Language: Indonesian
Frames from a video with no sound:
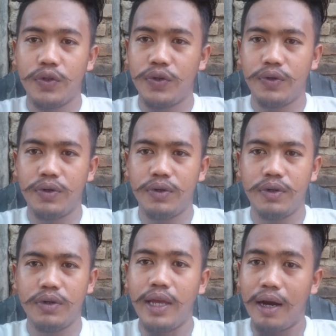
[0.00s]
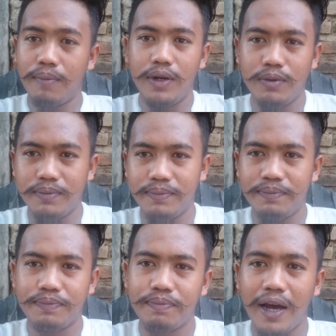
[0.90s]
untuk yang
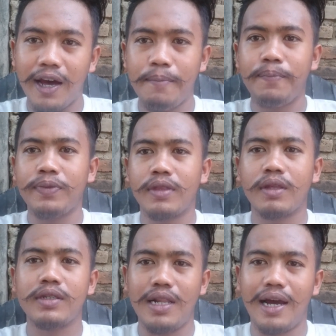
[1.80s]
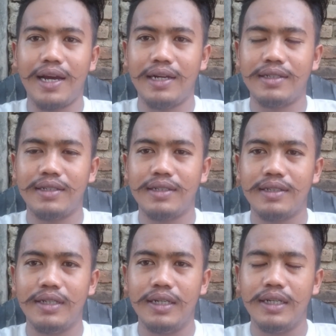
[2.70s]
belum paham silahkan
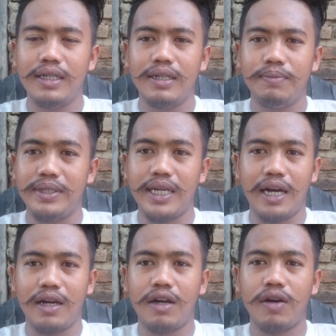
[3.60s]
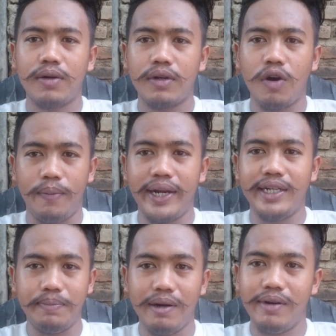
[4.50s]
bisa komen
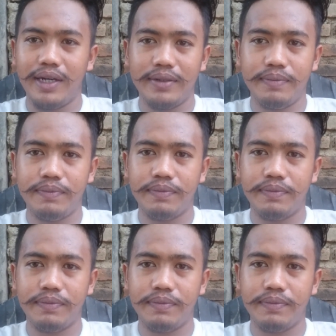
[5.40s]
di bawah